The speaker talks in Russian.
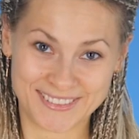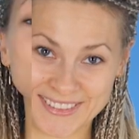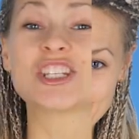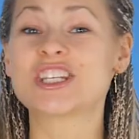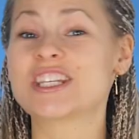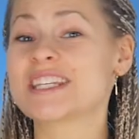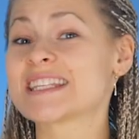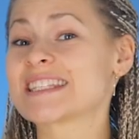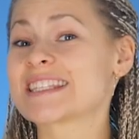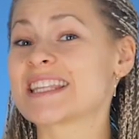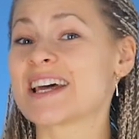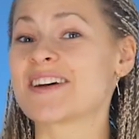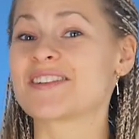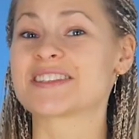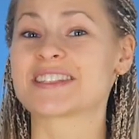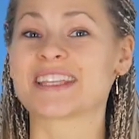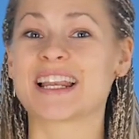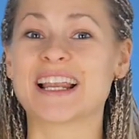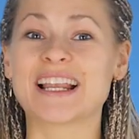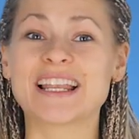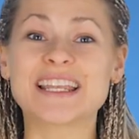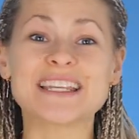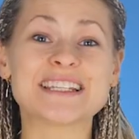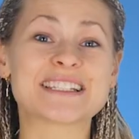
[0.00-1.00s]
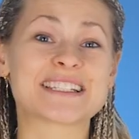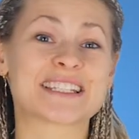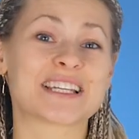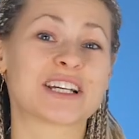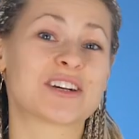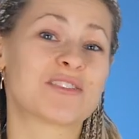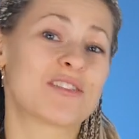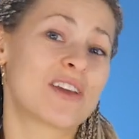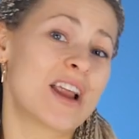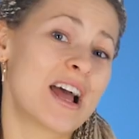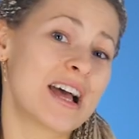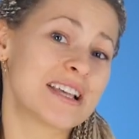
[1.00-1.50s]
Чисто
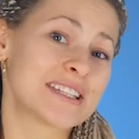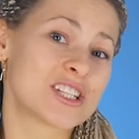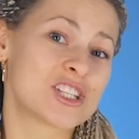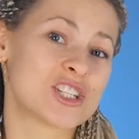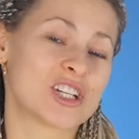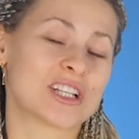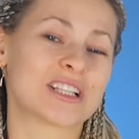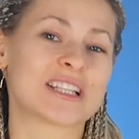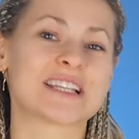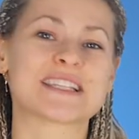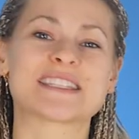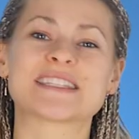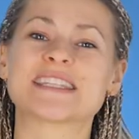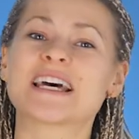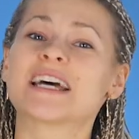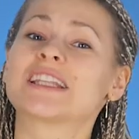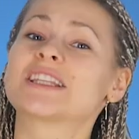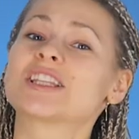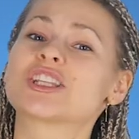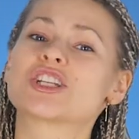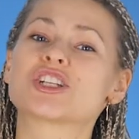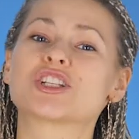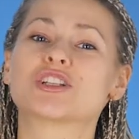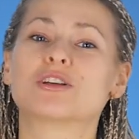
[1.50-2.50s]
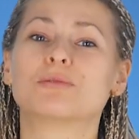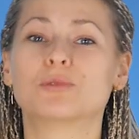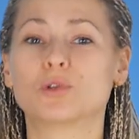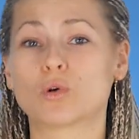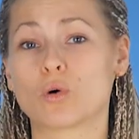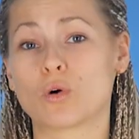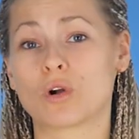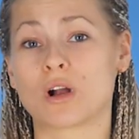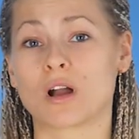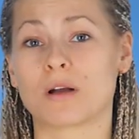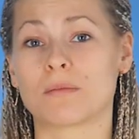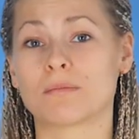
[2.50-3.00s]
австралийских фразочек достаточно
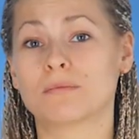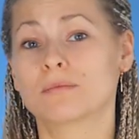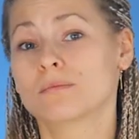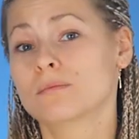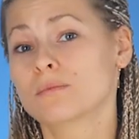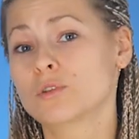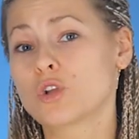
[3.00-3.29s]
много,